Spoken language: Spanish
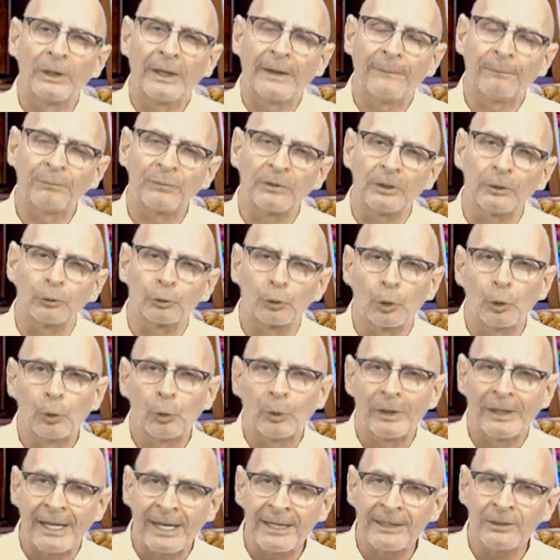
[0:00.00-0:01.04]
durante
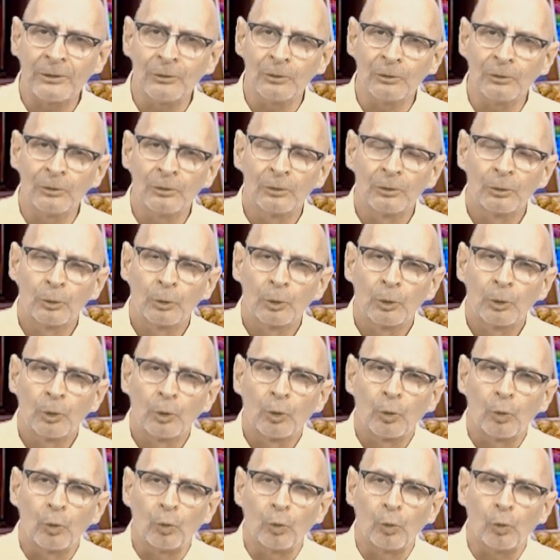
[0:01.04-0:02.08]
todo el año
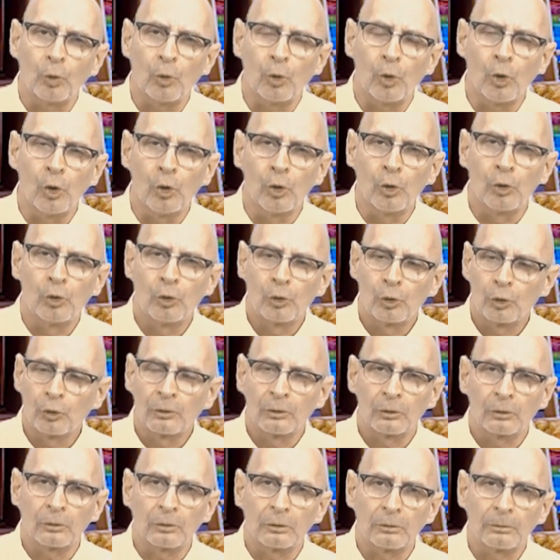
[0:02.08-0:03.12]

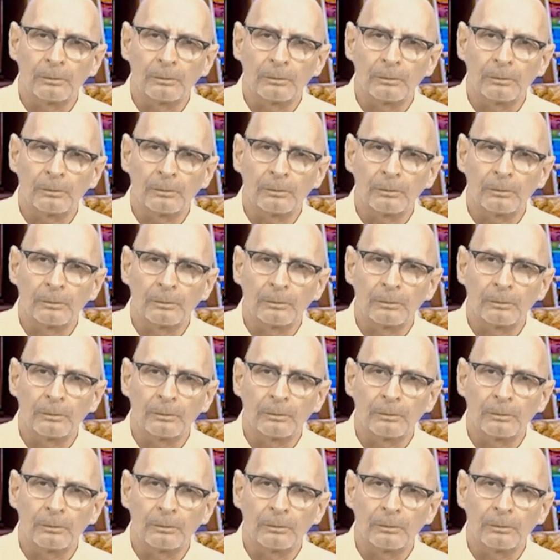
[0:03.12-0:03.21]
o